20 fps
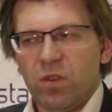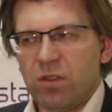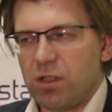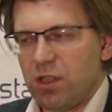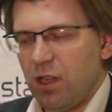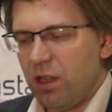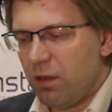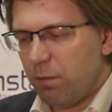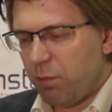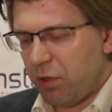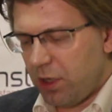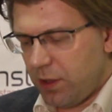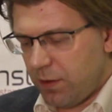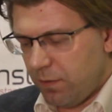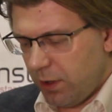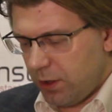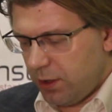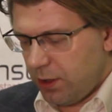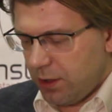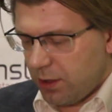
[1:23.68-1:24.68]
Цены
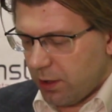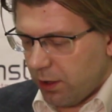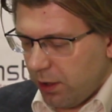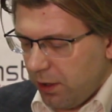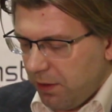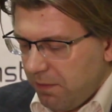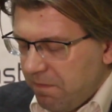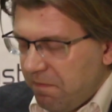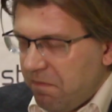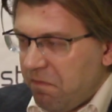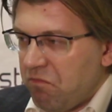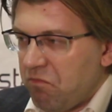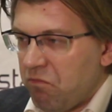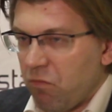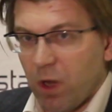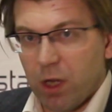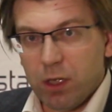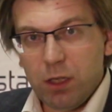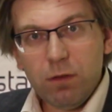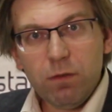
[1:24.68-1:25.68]
производителей.
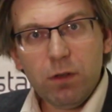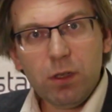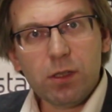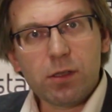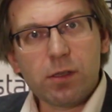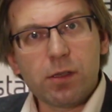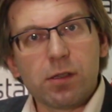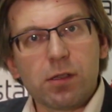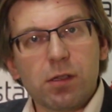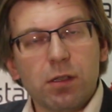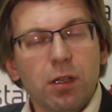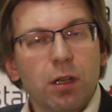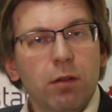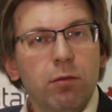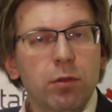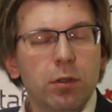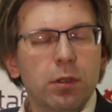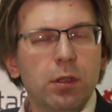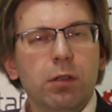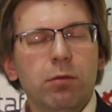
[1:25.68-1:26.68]
Они выросли с
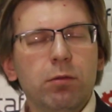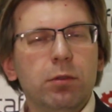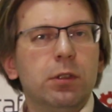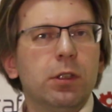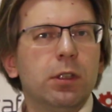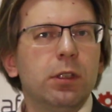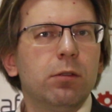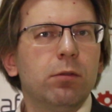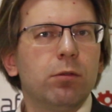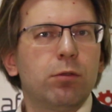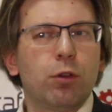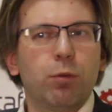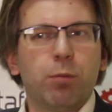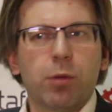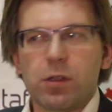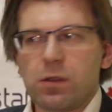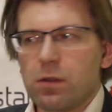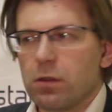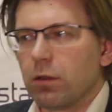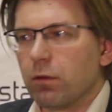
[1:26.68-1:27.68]
1,1 до
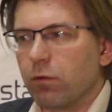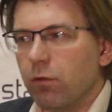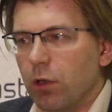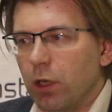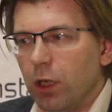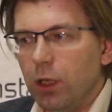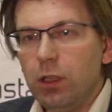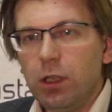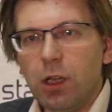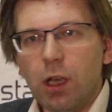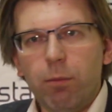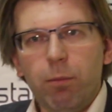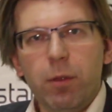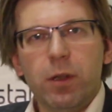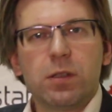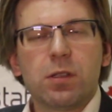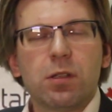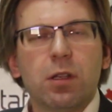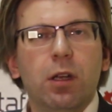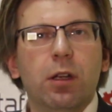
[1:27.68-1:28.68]
1,3%. Рынки
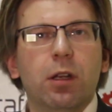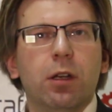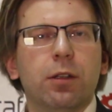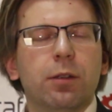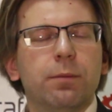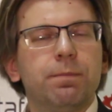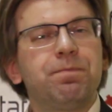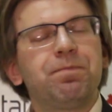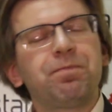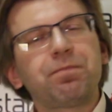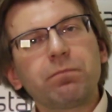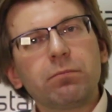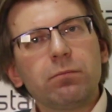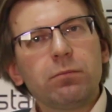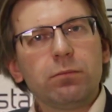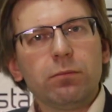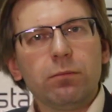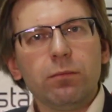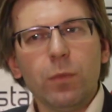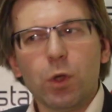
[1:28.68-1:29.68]
опять стоят.
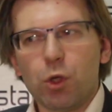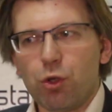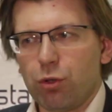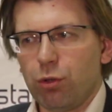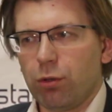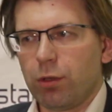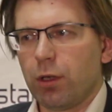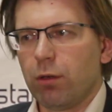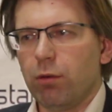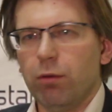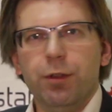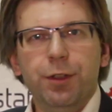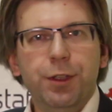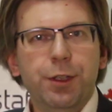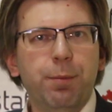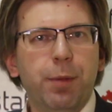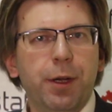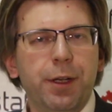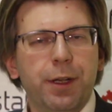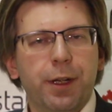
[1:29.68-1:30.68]
Что такое?
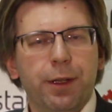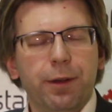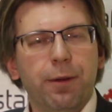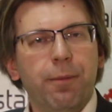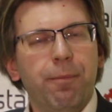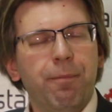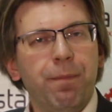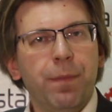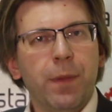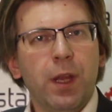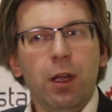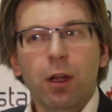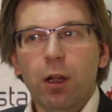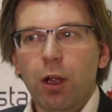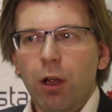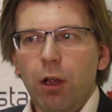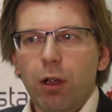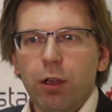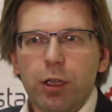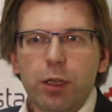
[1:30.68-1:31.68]
Непонятно.
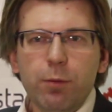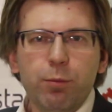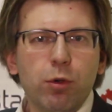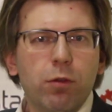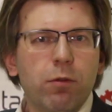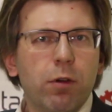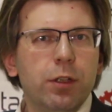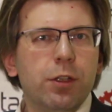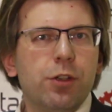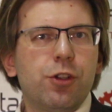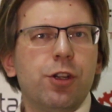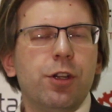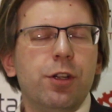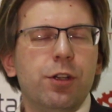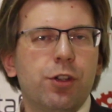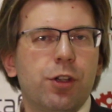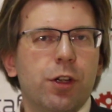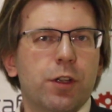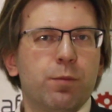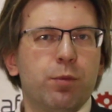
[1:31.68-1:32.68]
И буквально
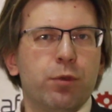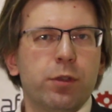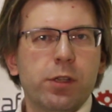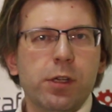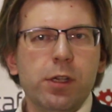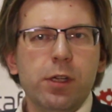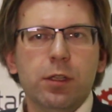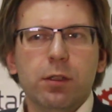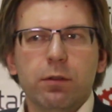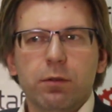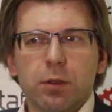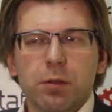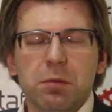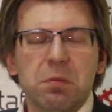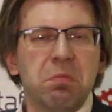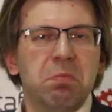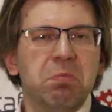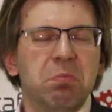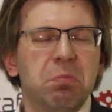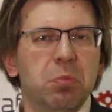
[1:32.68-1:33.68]
через час после
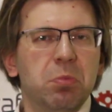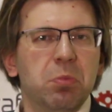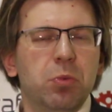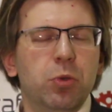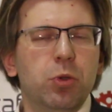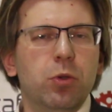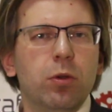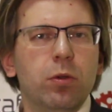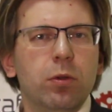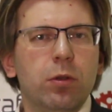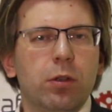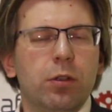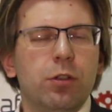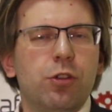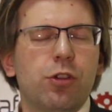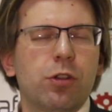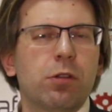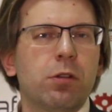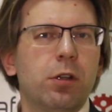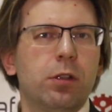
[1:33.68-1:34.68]
этого доллар
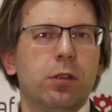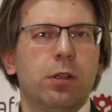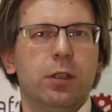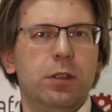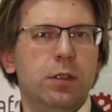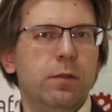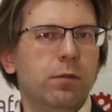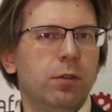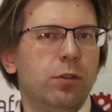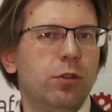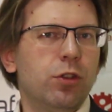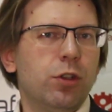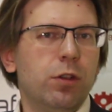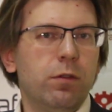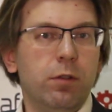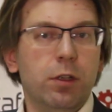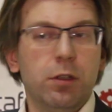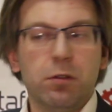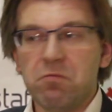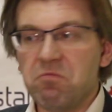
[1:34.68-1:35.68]
начинает активно
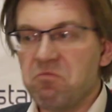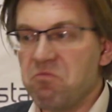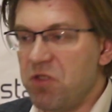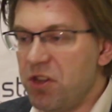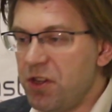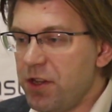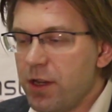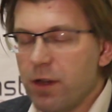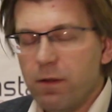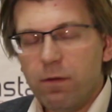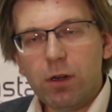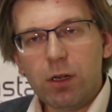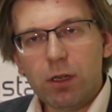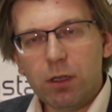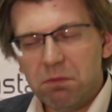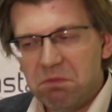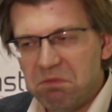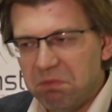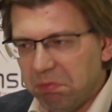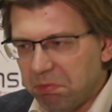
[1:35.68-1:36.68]
дешеветь.
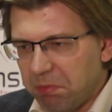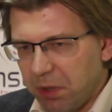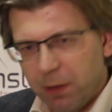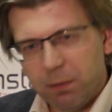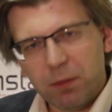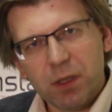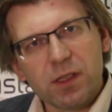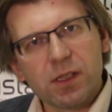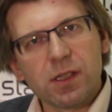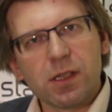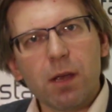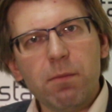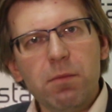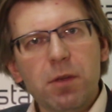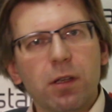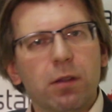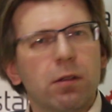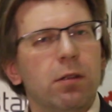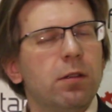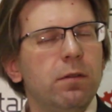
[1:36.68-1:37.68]
Евро прям так
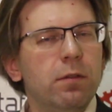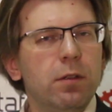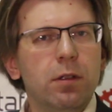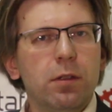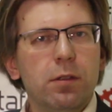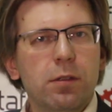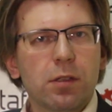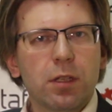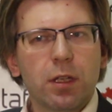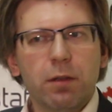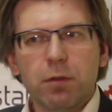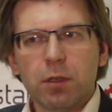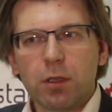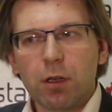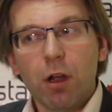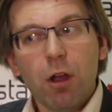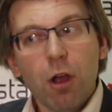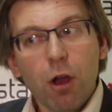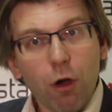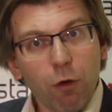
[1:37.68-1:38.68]
заметно двигается наверх.
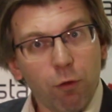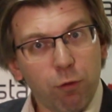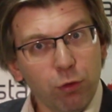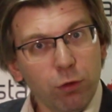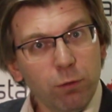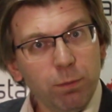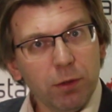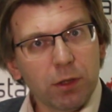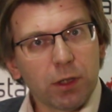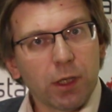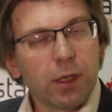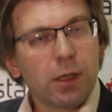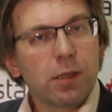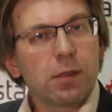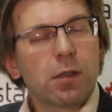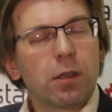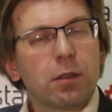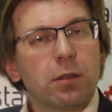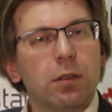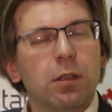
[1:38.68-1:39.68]
Фунт
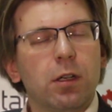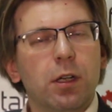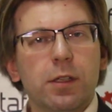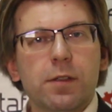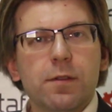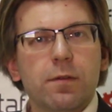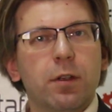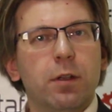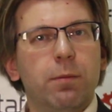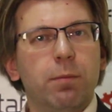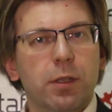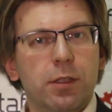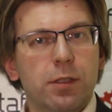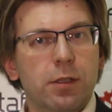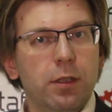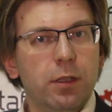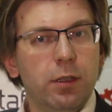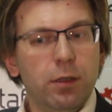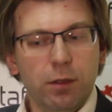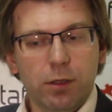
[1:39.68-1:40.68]
пытается отыграть свои
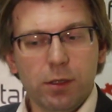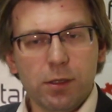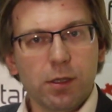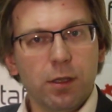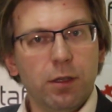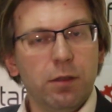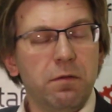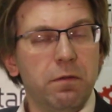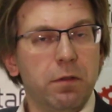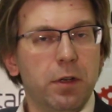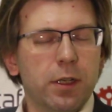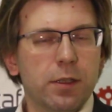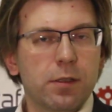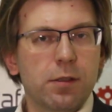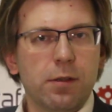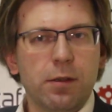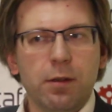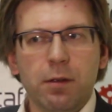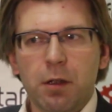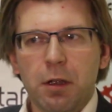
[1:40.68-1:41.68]
потери из-за
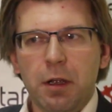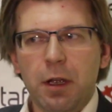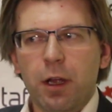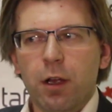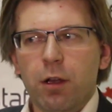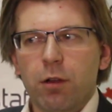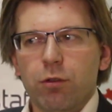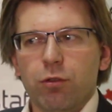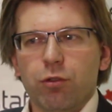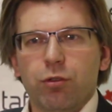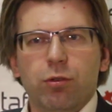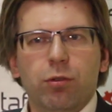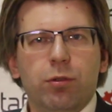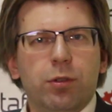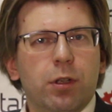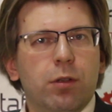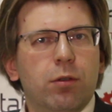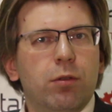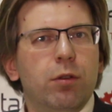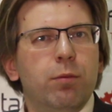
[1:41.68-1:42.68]
инфляции. Что
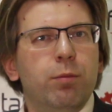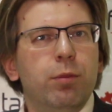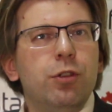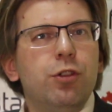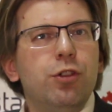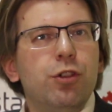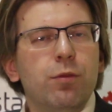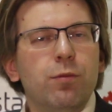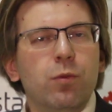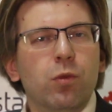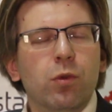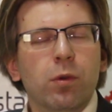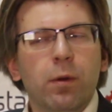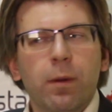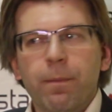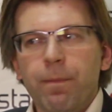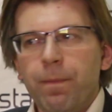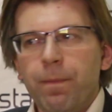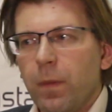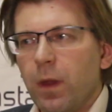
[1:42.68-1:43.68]
такое? Почему?
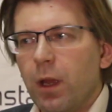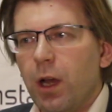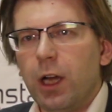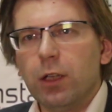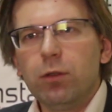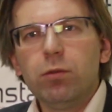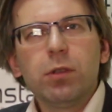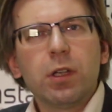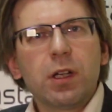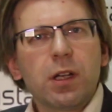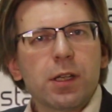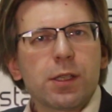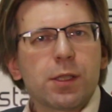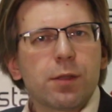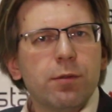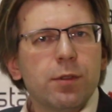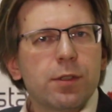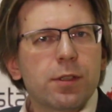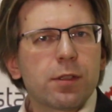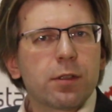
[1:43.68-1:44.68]
А тут,
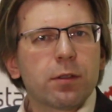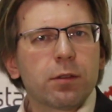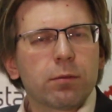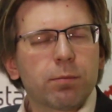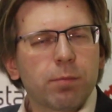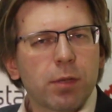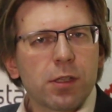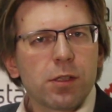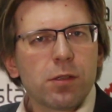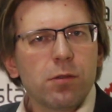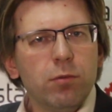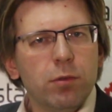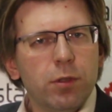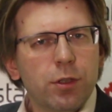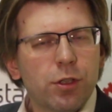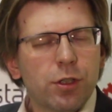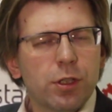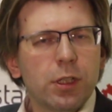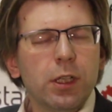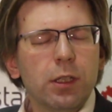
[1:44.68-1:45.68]
оказывается,
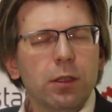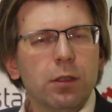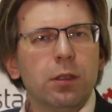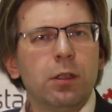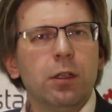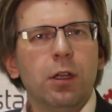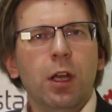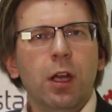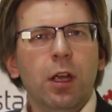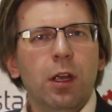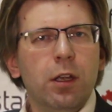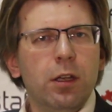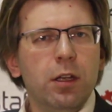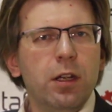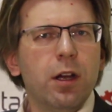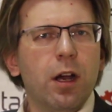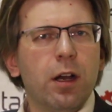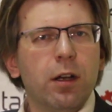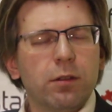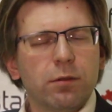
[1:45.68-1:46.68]
проснулись Штаты,
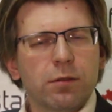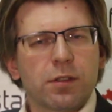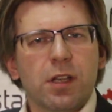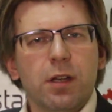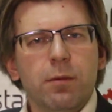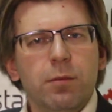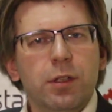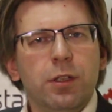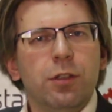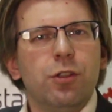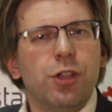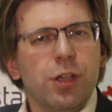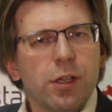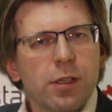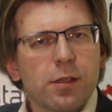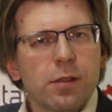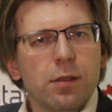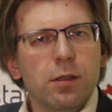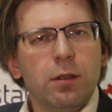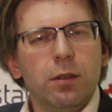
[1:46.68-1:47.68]
и самые
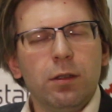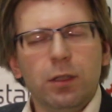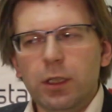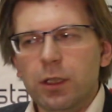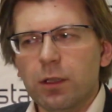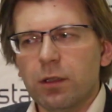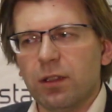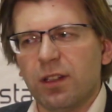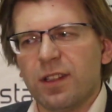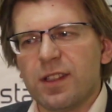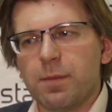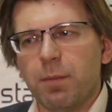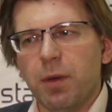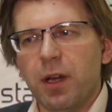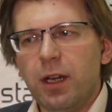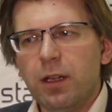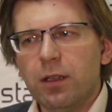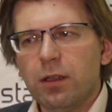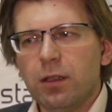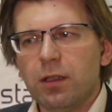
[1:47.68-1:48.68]
честные и
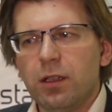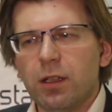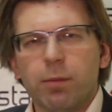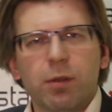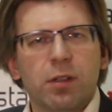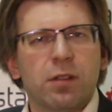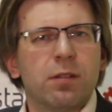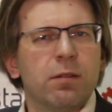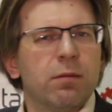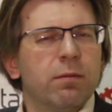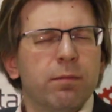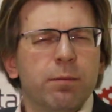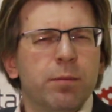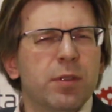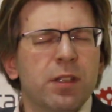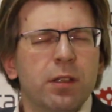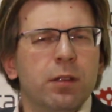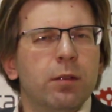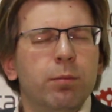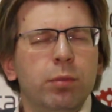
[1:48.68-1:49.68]
транспарентные, я, правда,
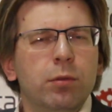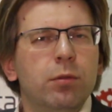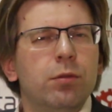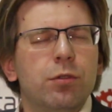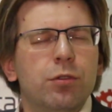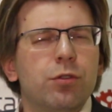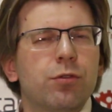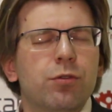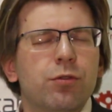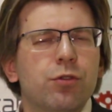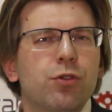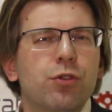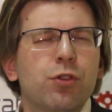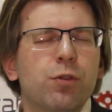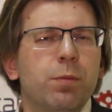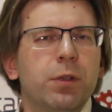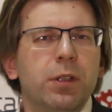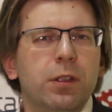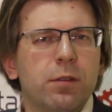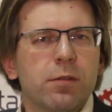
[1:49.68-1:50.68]
постоянно путаюсь, что
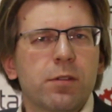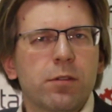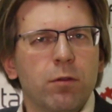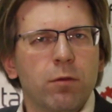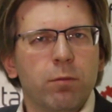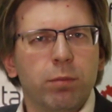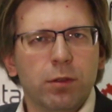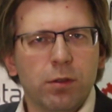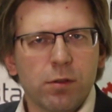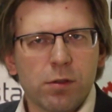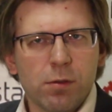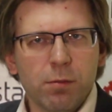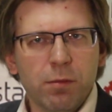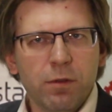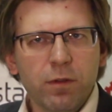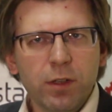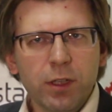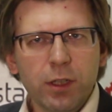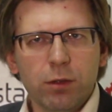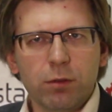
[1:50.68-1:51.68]
же под этим словом
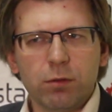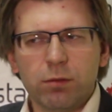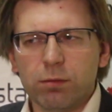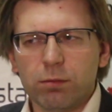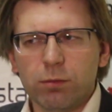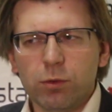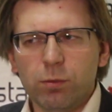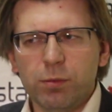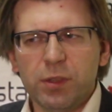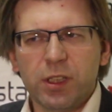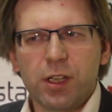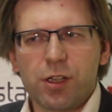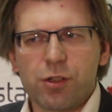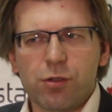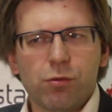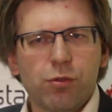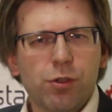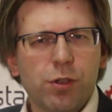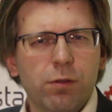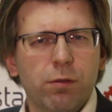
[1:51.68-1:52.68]
подразумевают, но, мне
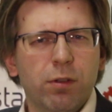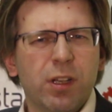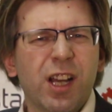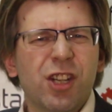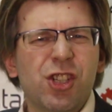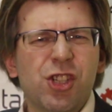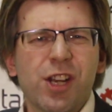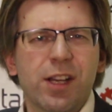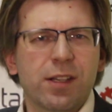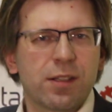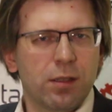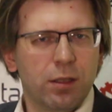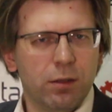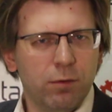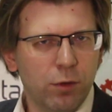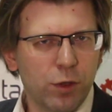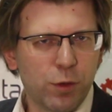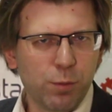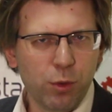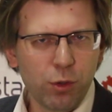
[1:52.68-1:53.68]
кажется, учитывая, как часто
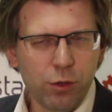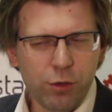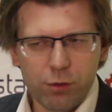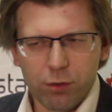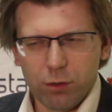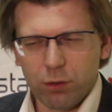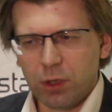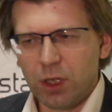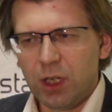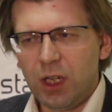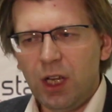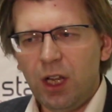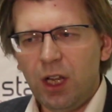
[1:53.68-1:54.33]
его используют,